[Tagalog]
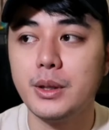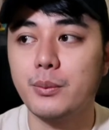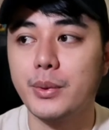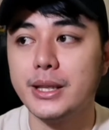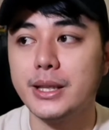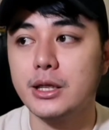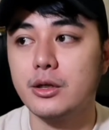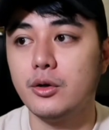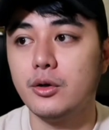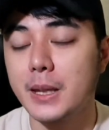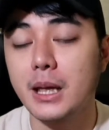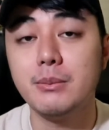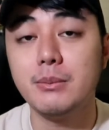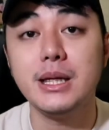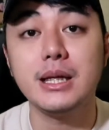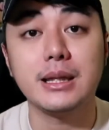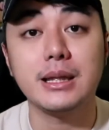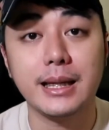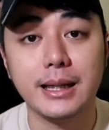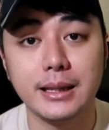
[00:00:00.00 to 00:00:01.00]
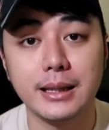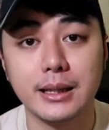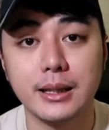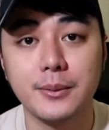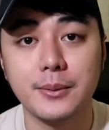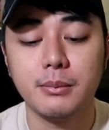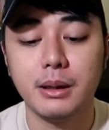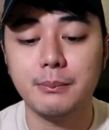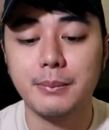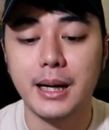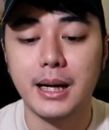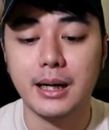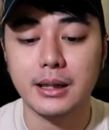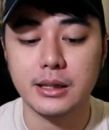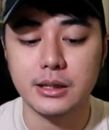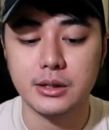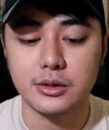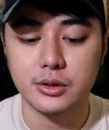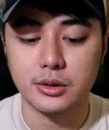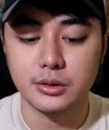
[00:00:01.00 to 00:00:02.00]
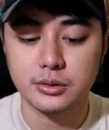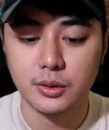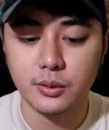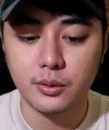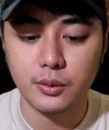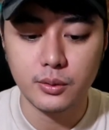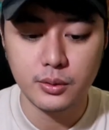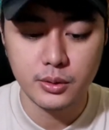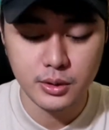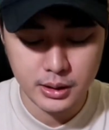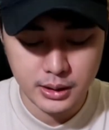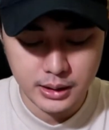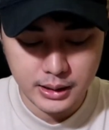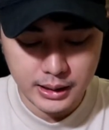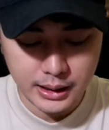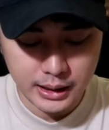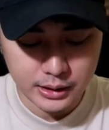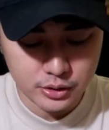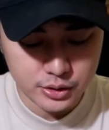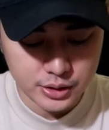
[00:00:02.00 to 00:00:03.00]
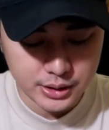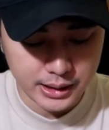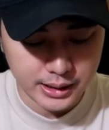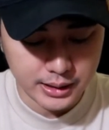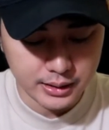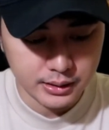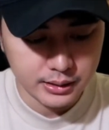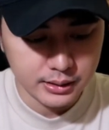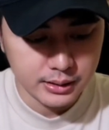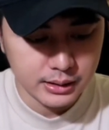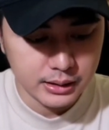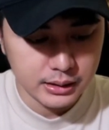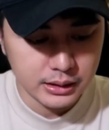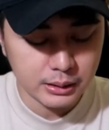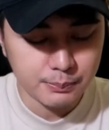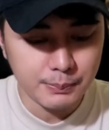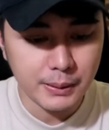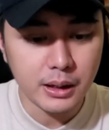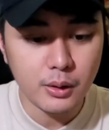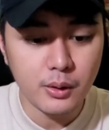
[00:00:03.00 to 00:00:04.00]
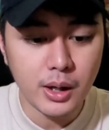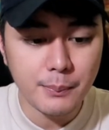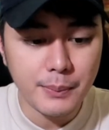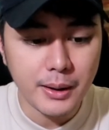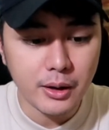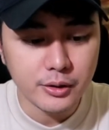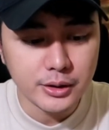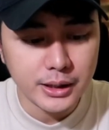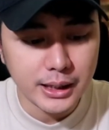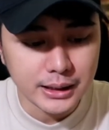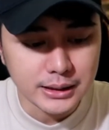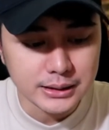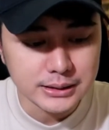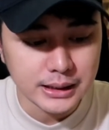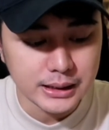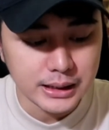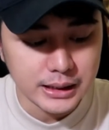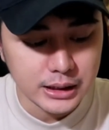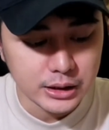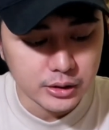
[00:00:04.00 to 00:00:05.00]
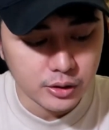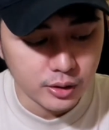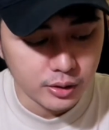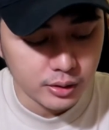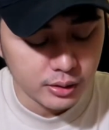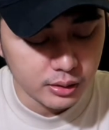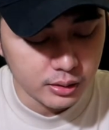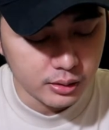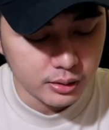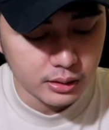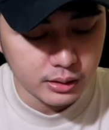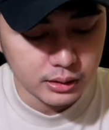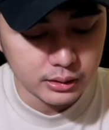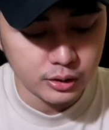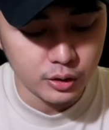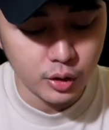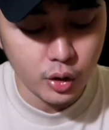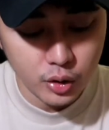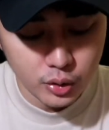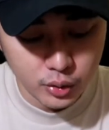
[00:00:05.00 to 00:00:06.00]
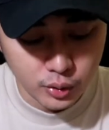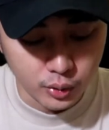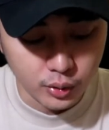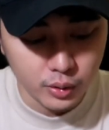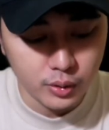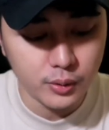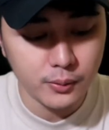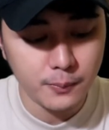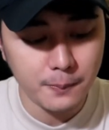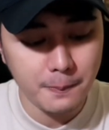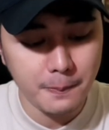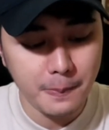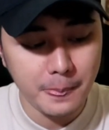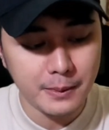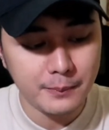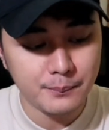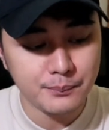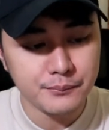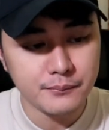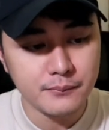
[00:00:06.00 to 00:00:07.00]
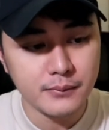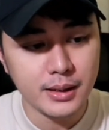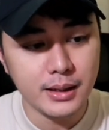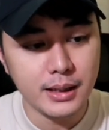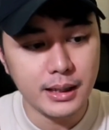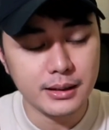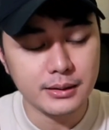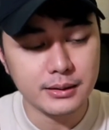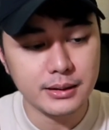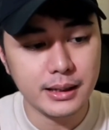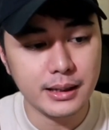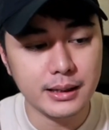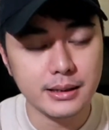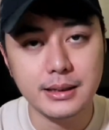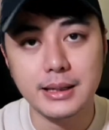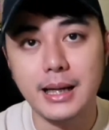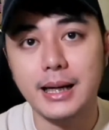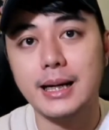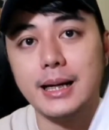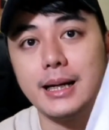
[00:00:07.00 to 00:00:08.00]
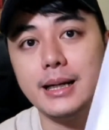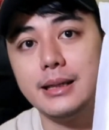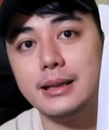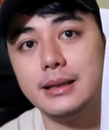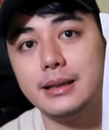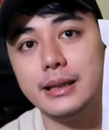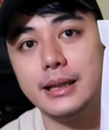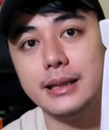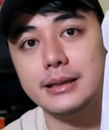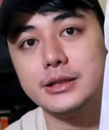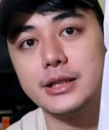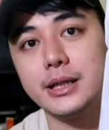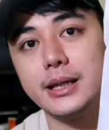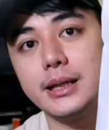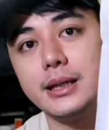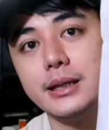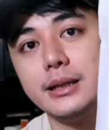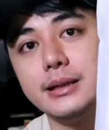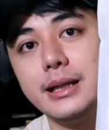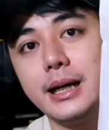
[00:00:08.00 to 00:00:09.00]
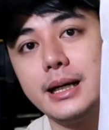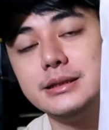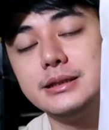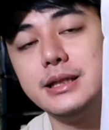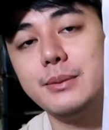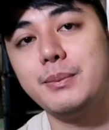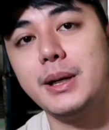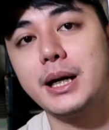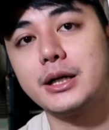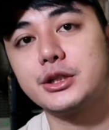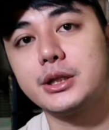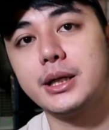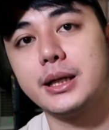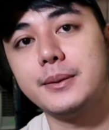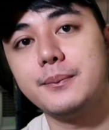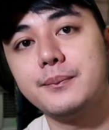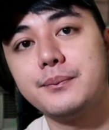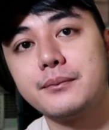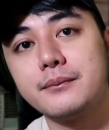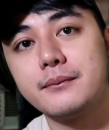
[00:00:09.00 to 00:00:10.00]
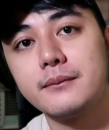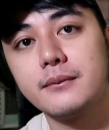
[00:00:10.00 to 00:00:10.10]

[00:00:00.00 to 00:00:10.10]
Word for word: ba yung pwede kong gamitin pang package. So, ito siya. Nagpagawa pa ako ng sarili kong logo. And then, naka, ayan siya, naka-ziplock siya.